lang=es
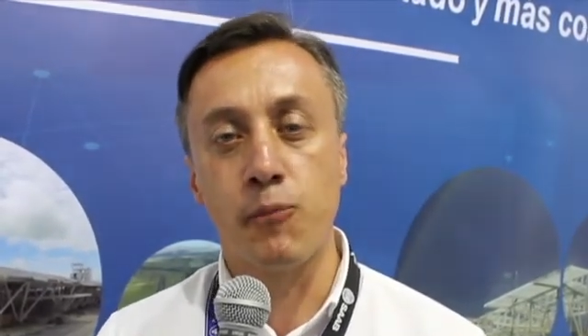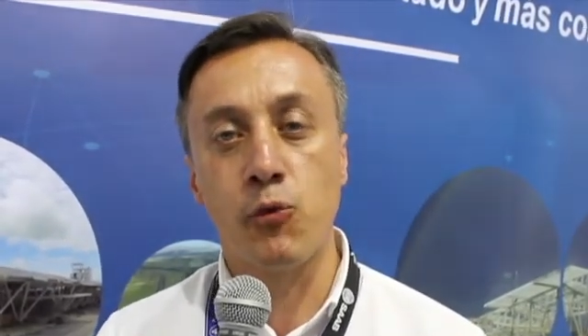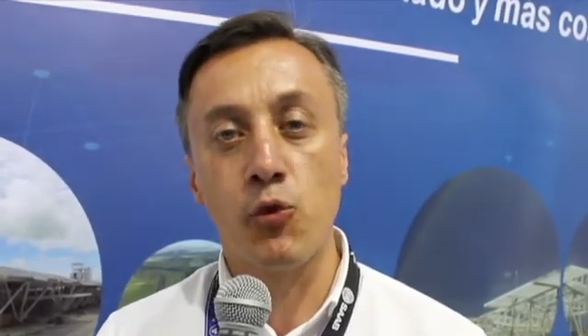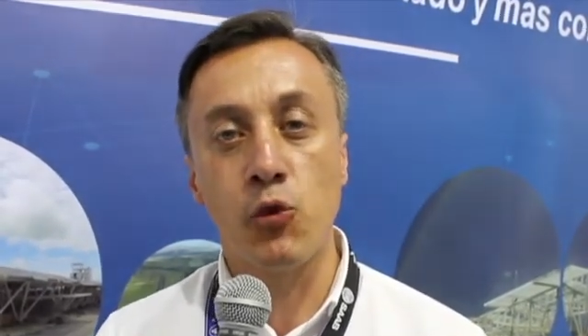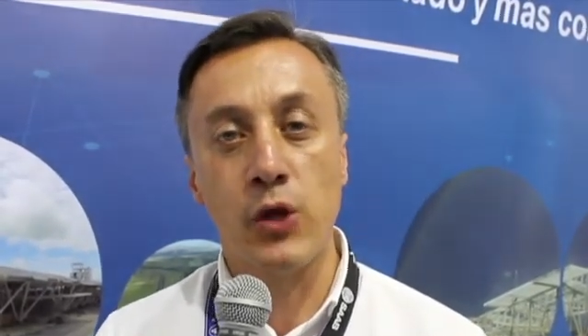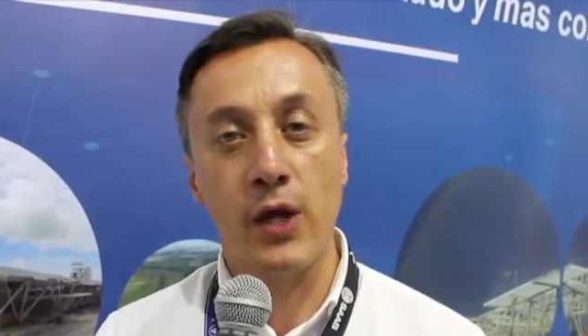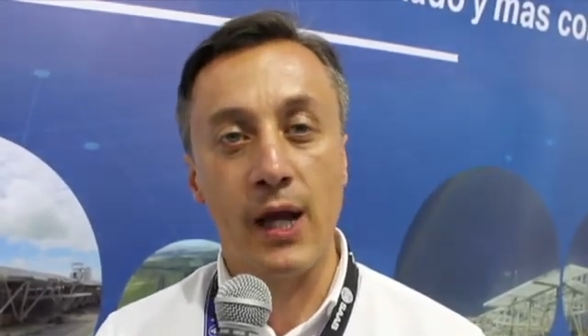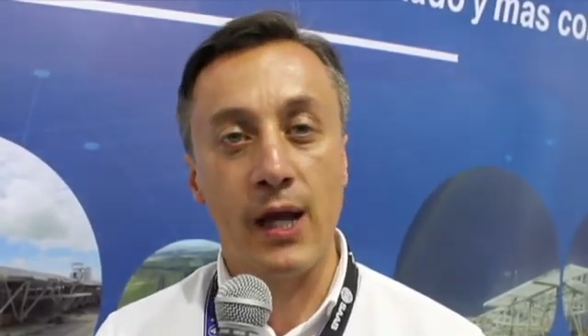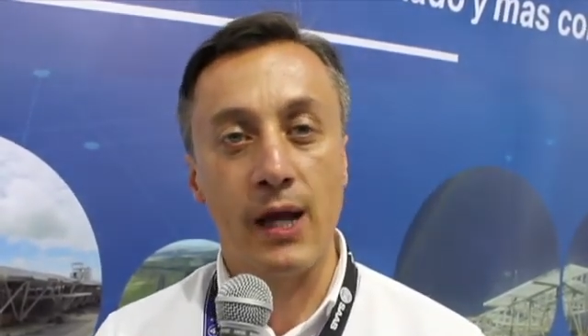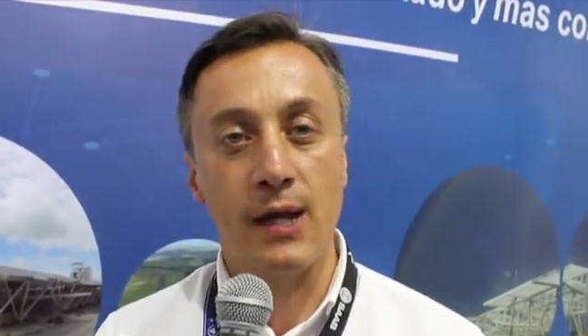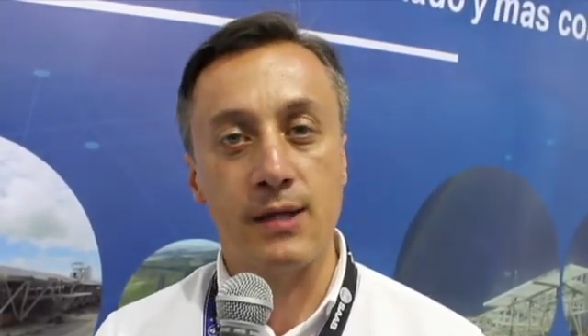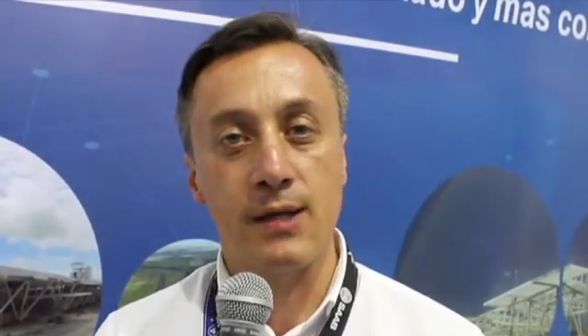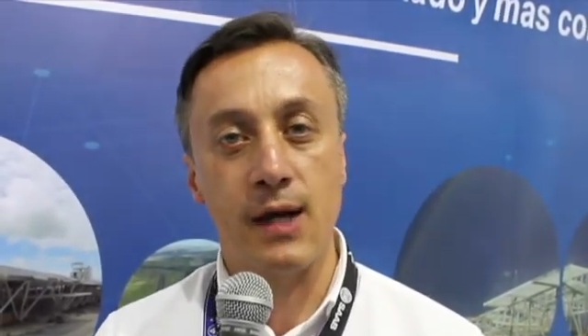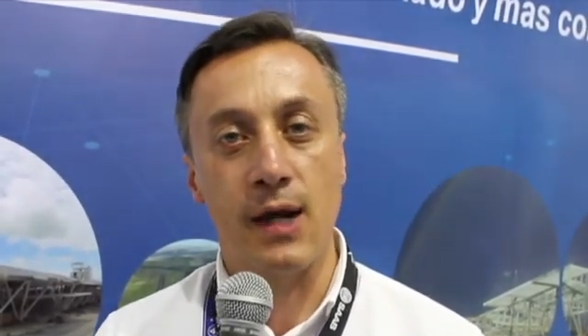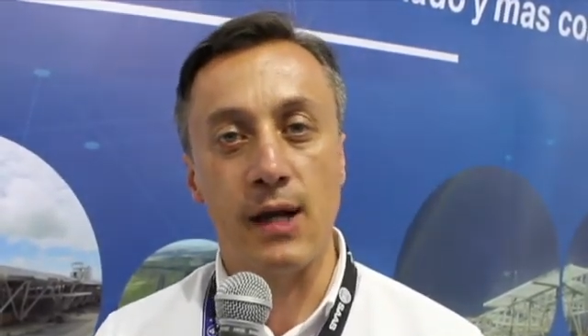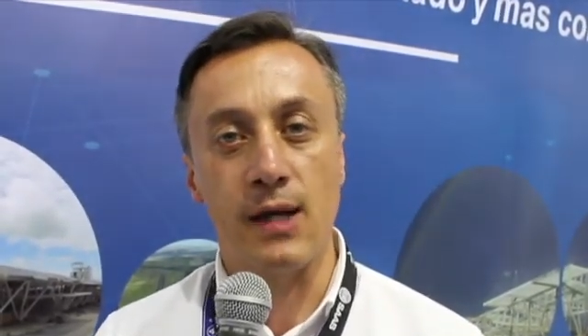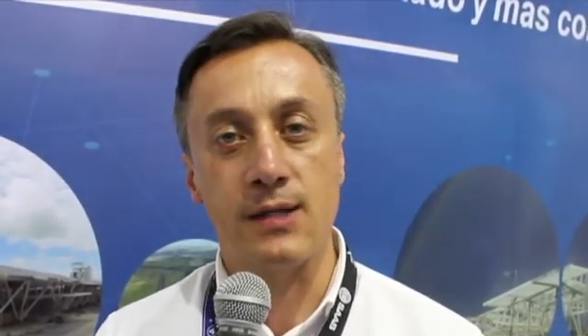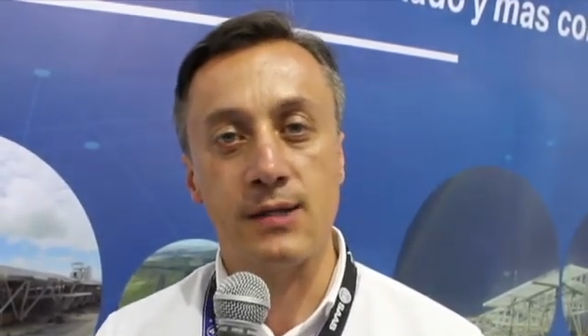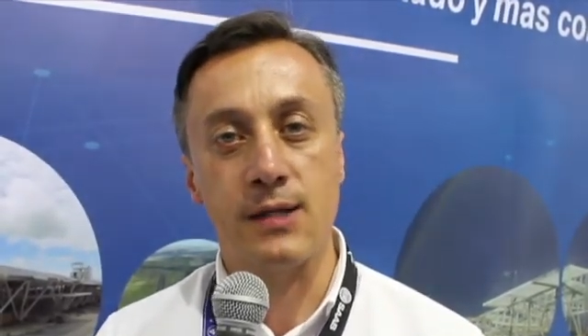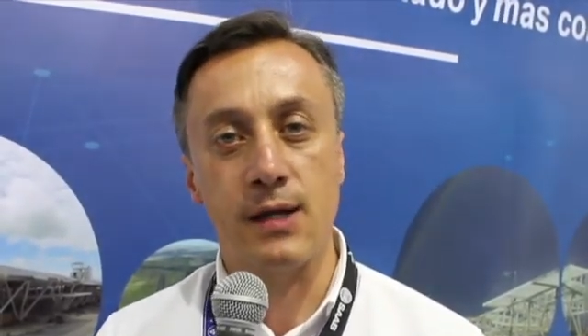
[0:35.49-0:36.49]
pudiera
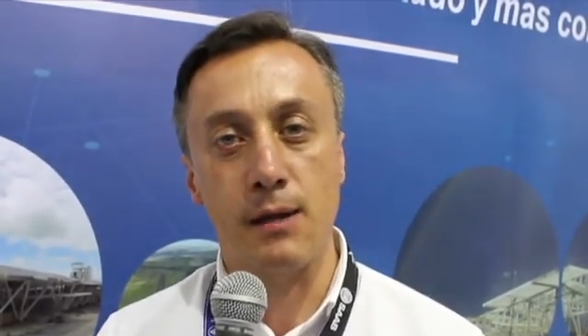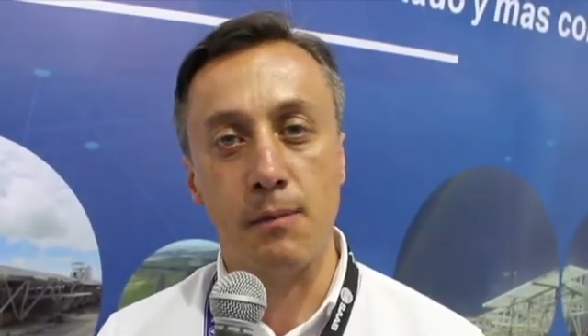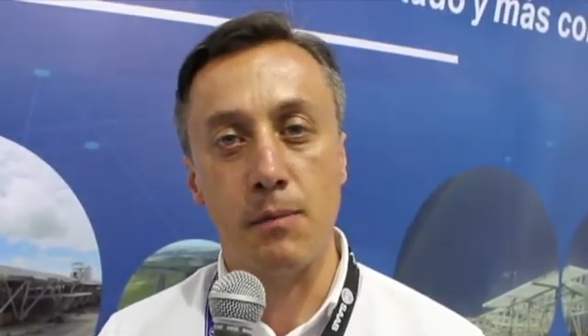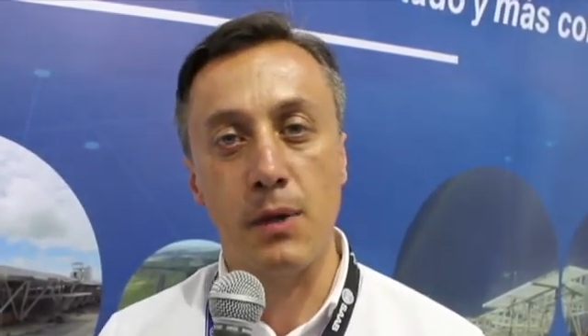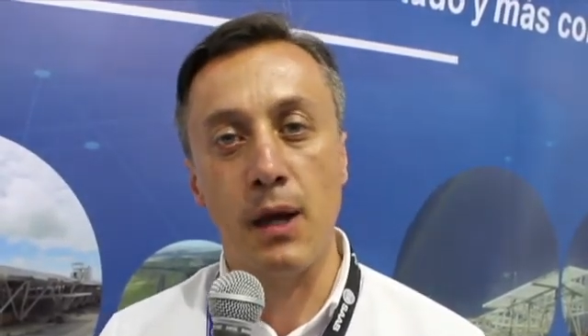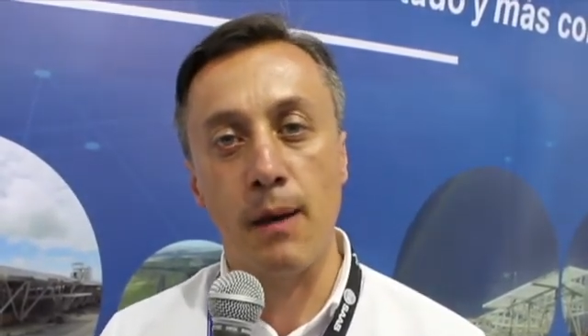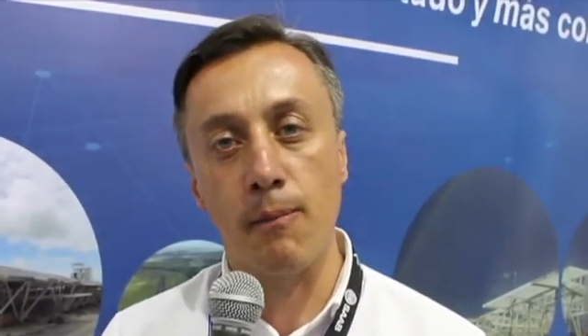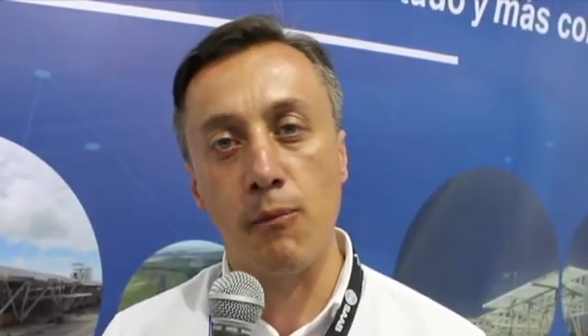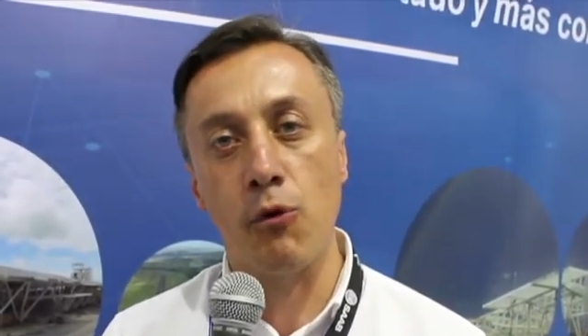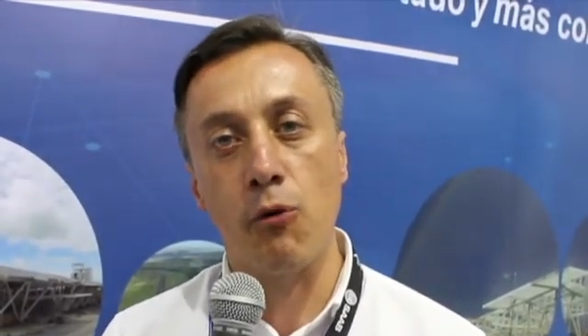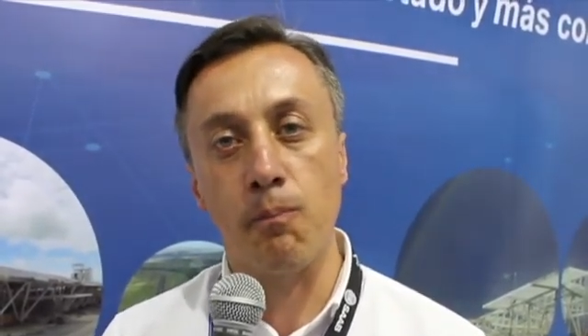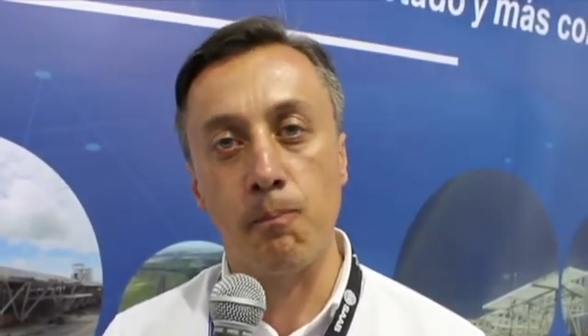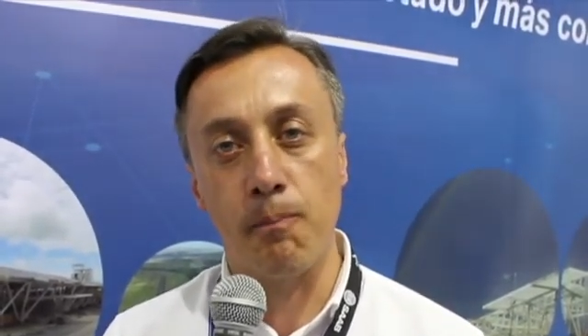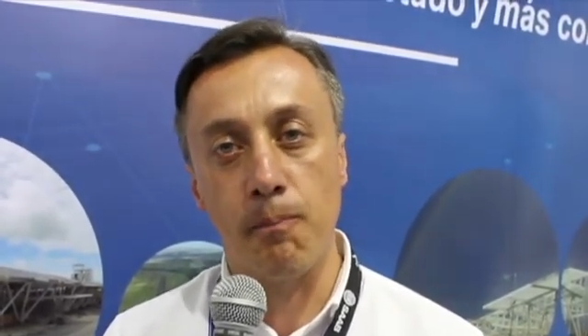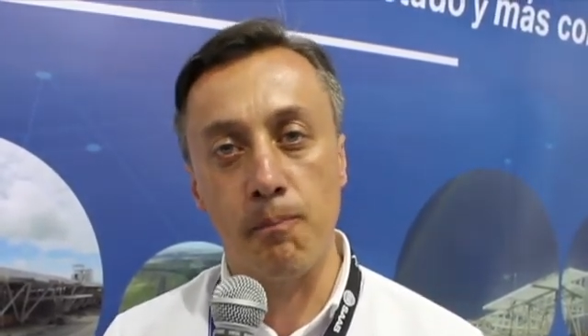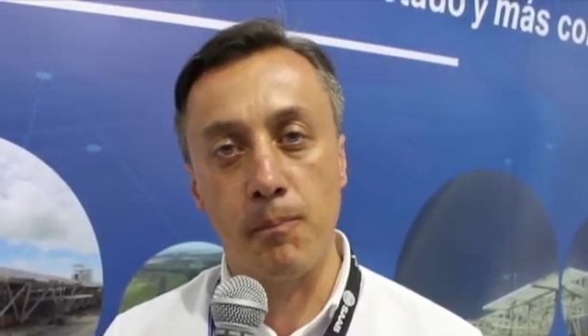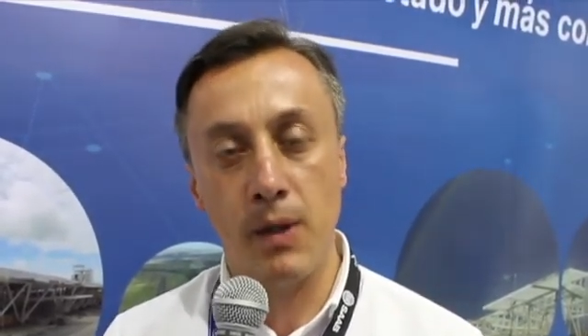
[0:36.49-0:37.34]
llegar a ser miembro,